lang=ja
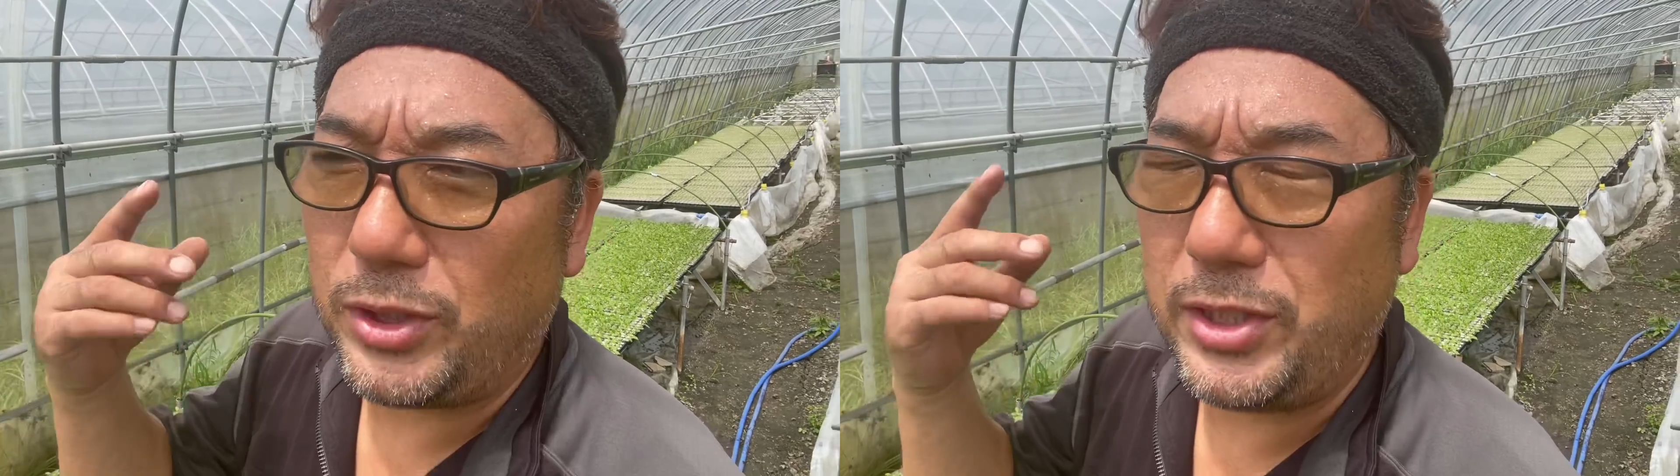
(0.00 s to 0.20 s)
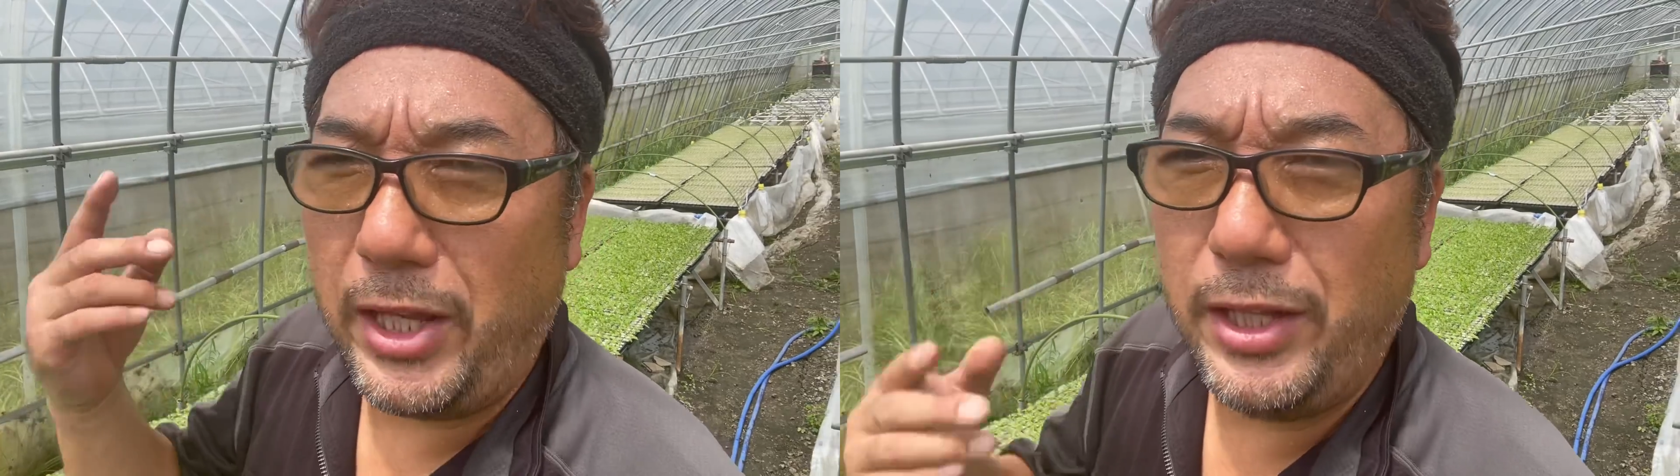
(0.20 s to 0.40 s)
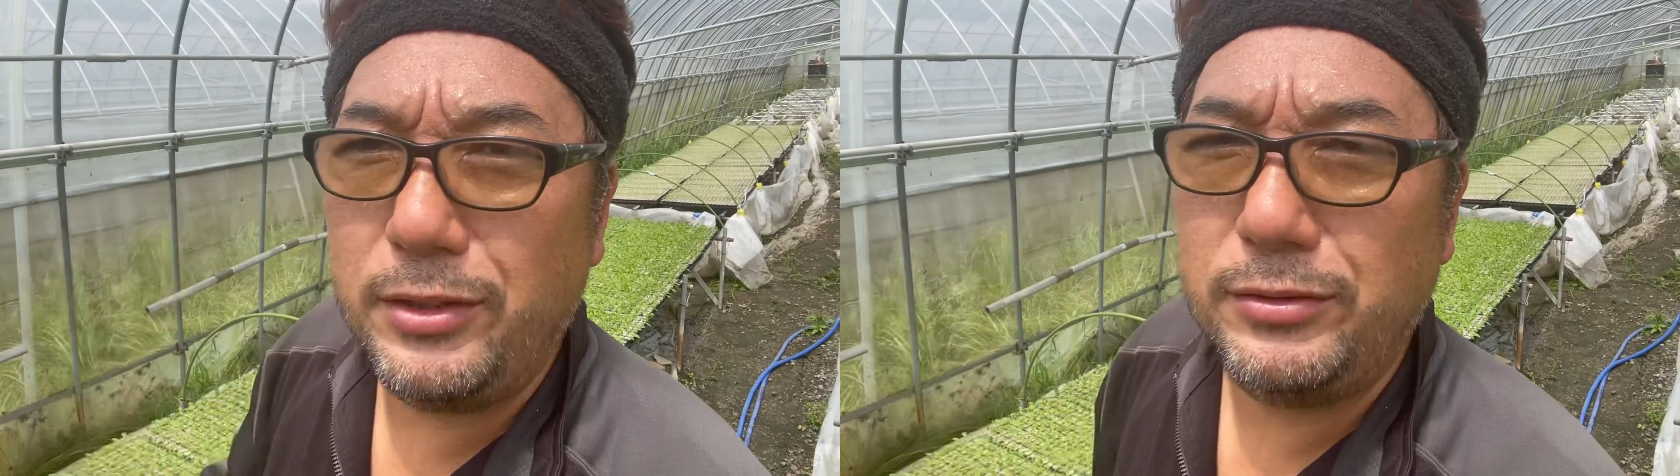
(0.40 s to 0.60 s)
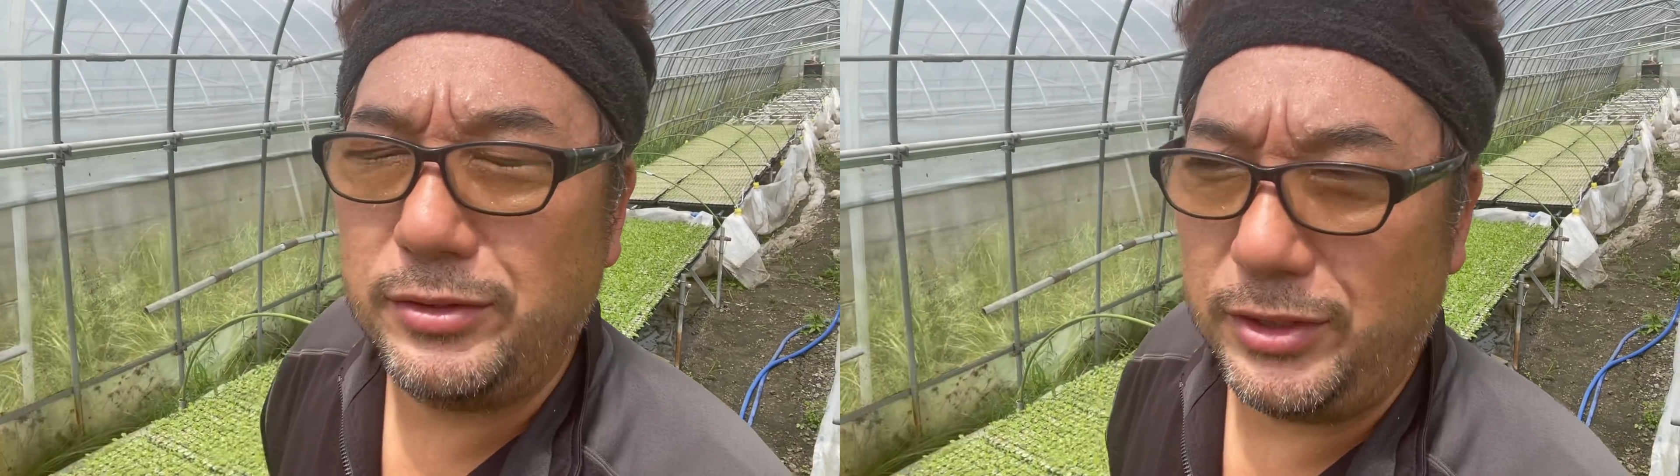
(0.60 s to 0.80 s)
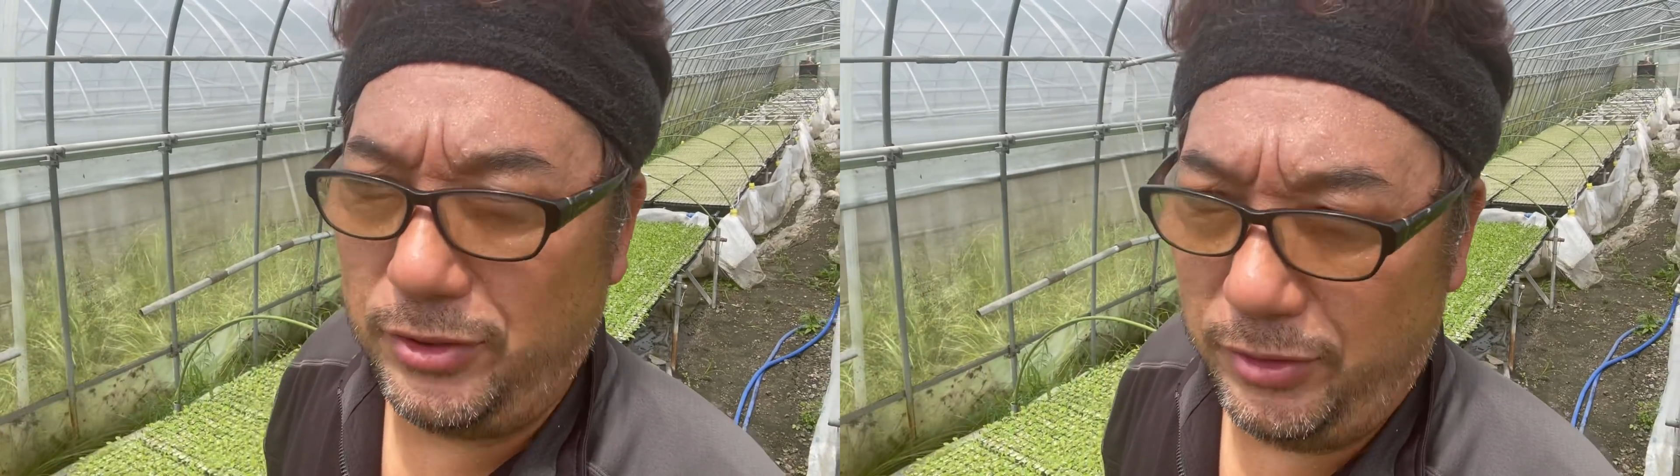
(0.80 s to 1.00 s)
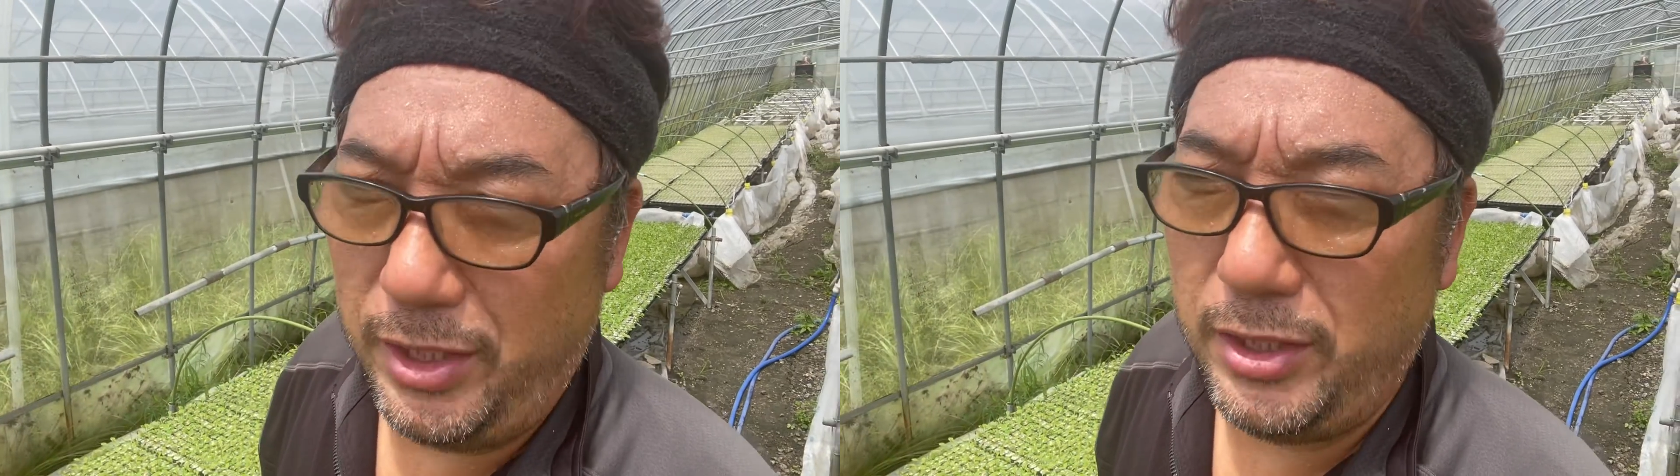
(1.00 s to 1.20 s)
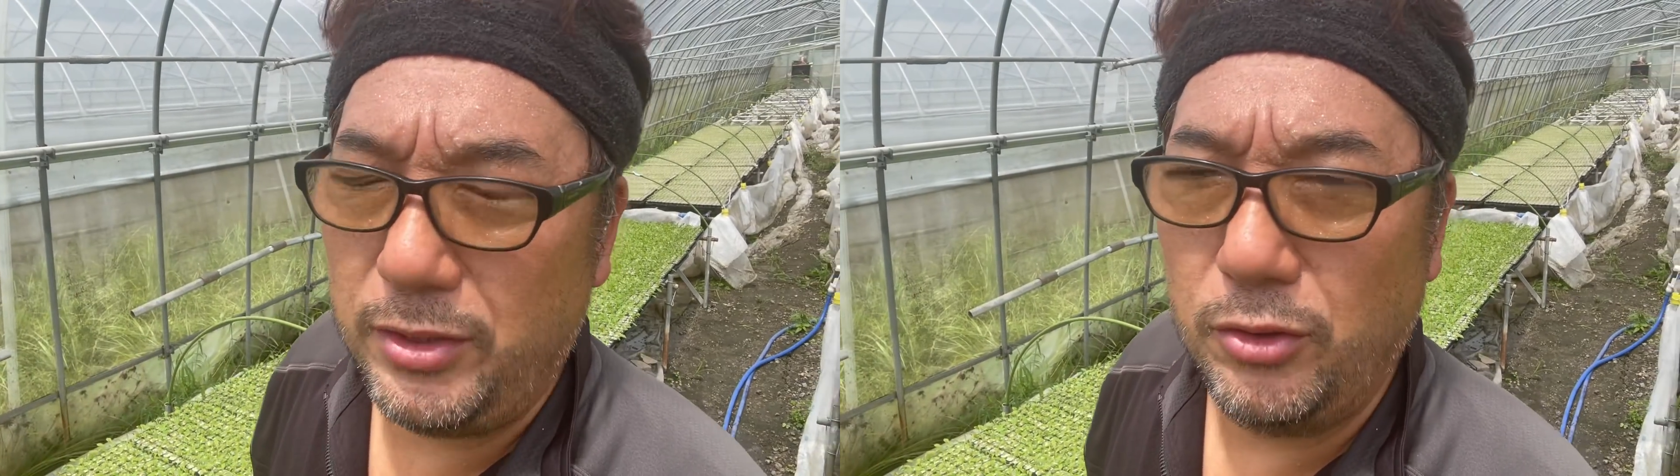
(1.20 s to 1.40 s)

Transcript: 鍛えるんですよね。